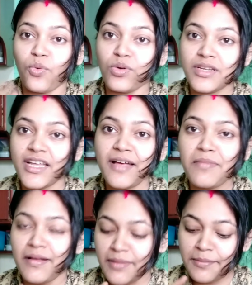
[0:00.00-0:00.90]
ওটা
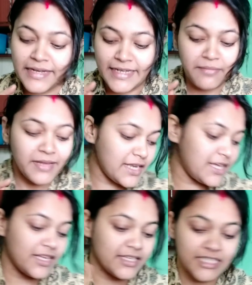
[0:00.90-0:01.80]
মামামেরটা মানে
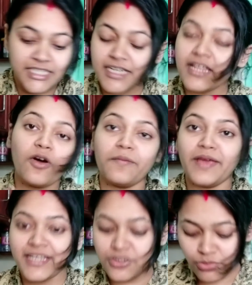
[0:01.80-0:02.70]
ডিশারটা হবে
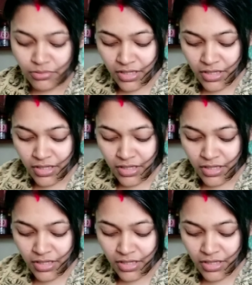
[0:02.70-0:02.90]
একটু